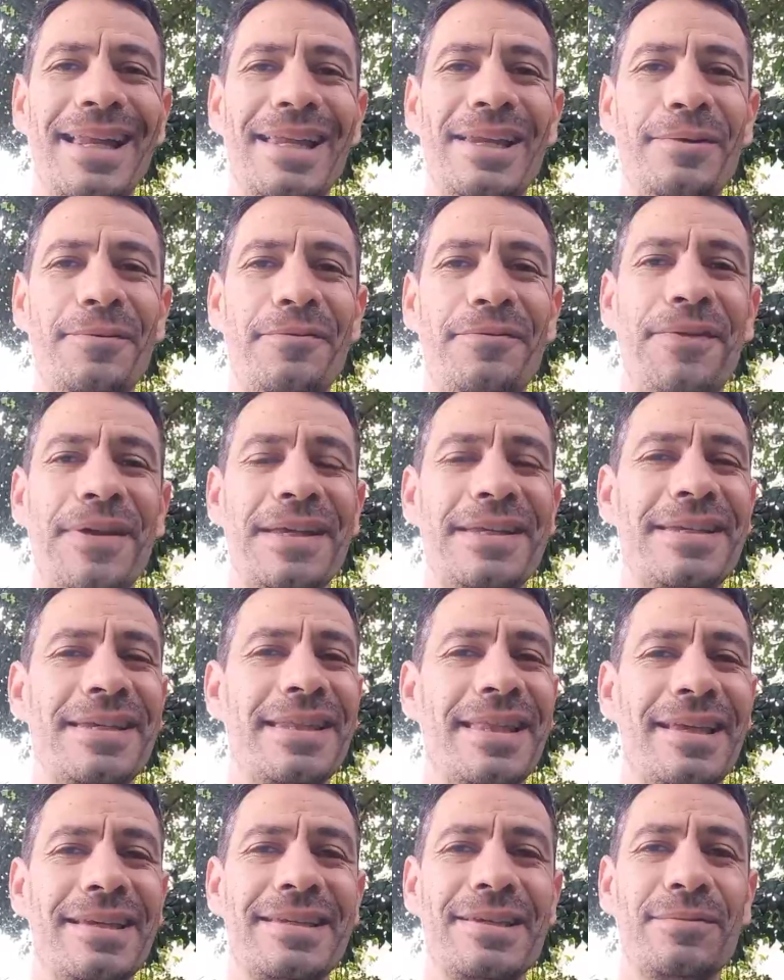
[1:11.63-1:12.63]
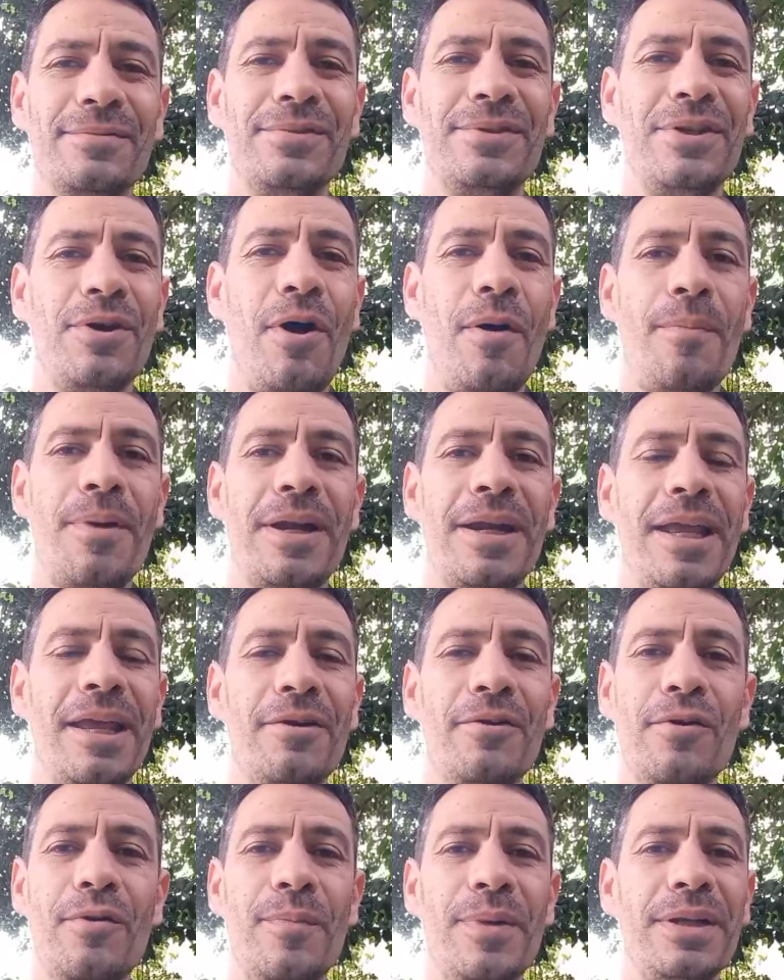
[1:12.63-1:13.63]
Ele não fez citação de obra
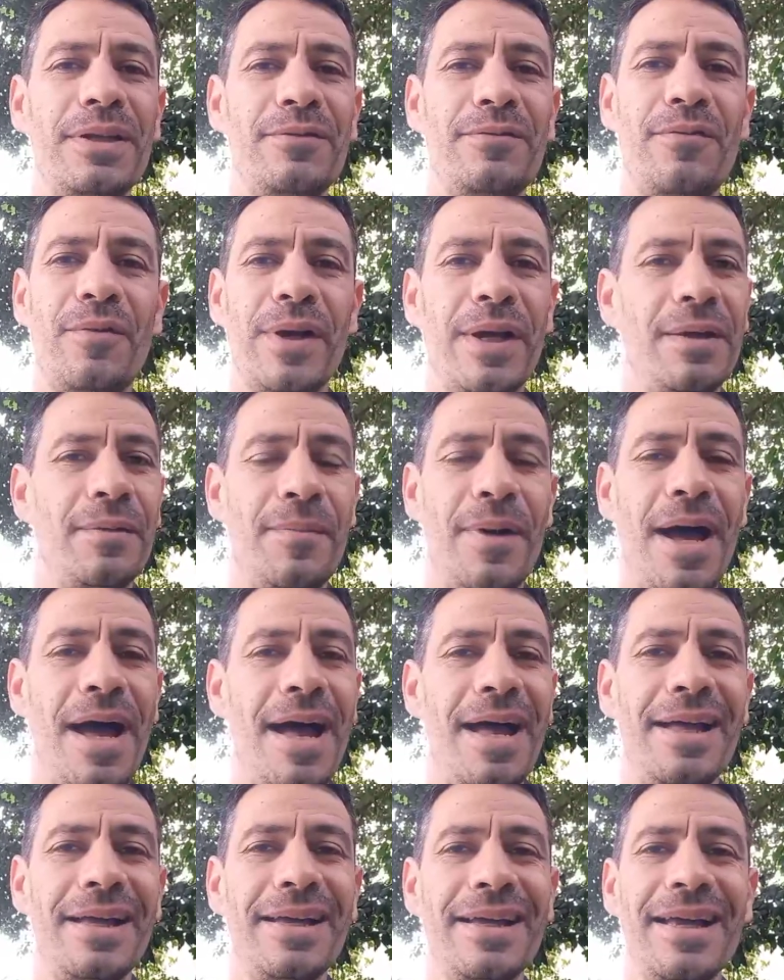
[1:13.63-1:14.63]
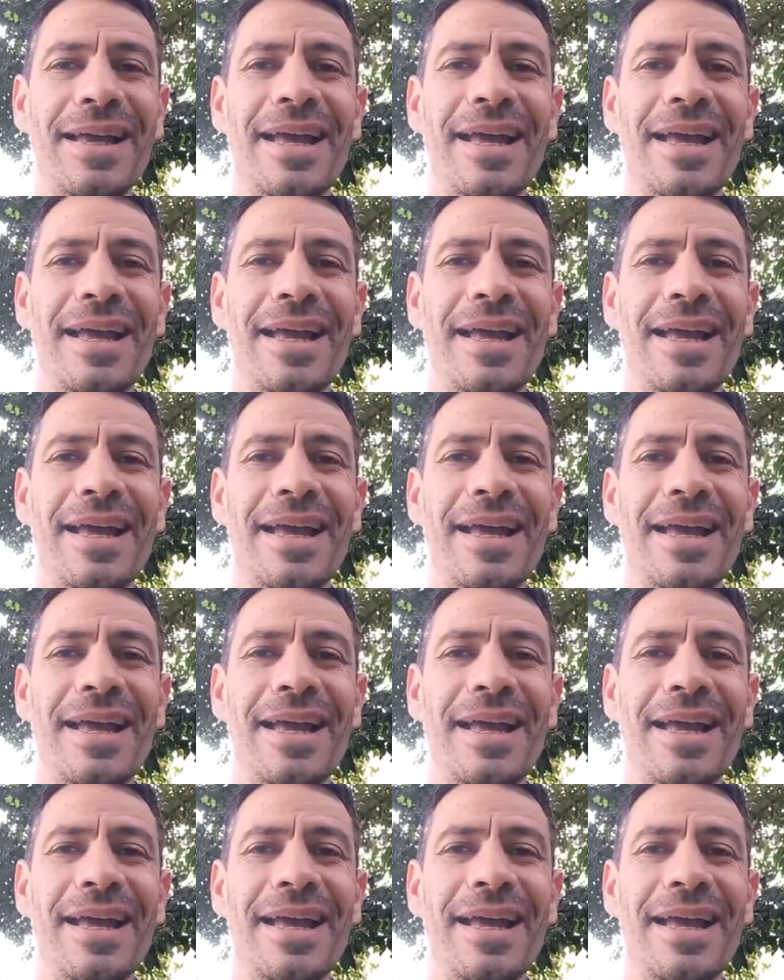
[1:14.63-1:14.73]
nenhuma de Feuerbach,